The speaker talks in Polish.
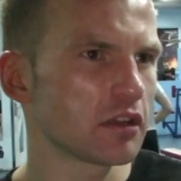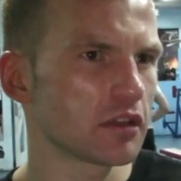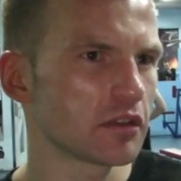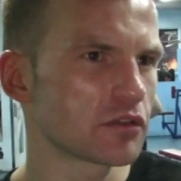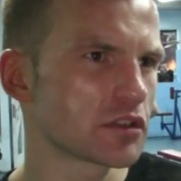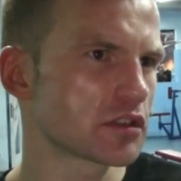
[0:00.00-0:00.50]

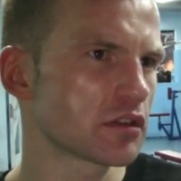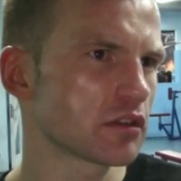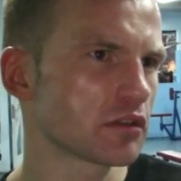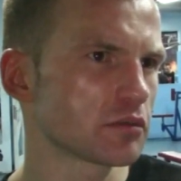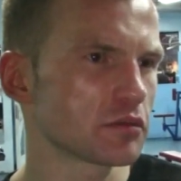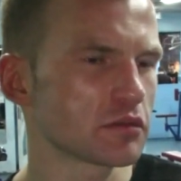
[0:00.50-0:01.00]

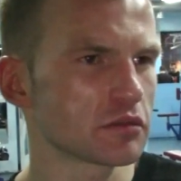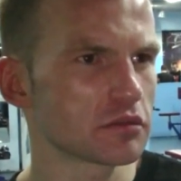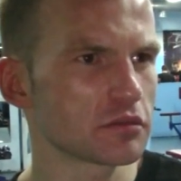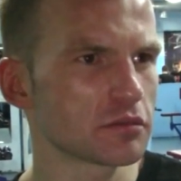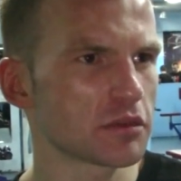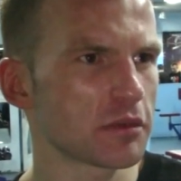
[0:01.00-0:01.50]
wszystko
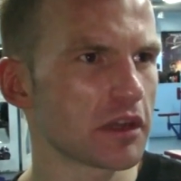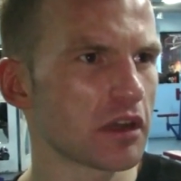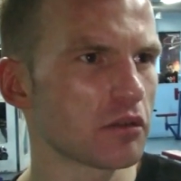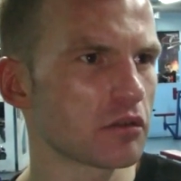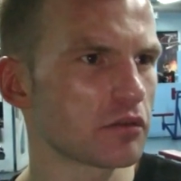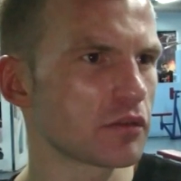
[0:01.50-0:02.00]

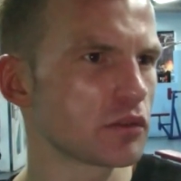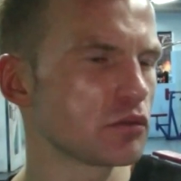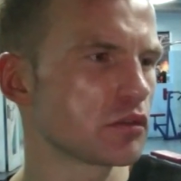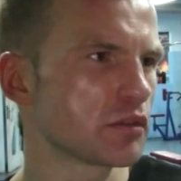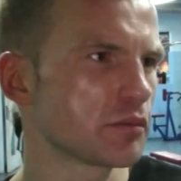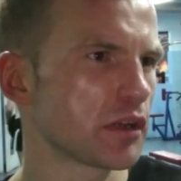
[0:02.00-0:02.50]
przebiegało
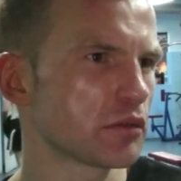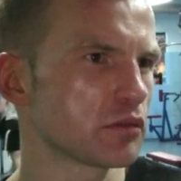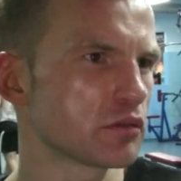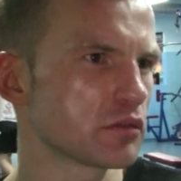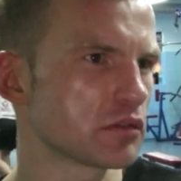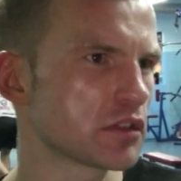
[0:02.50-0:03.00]
według
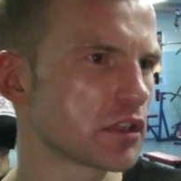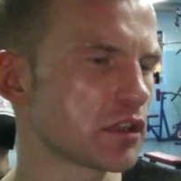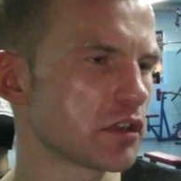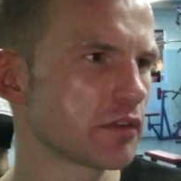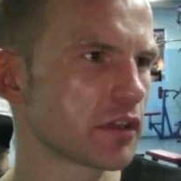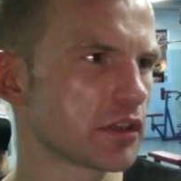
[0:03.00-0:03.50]
planu
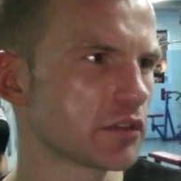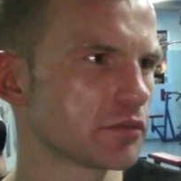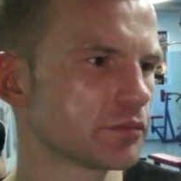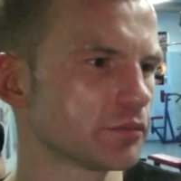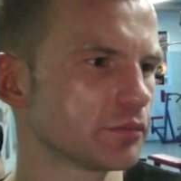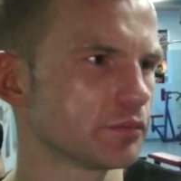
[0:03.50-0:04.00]
treningowego.
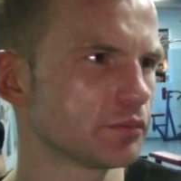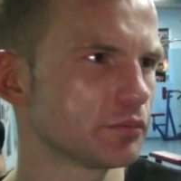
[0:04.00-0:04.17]
Mhm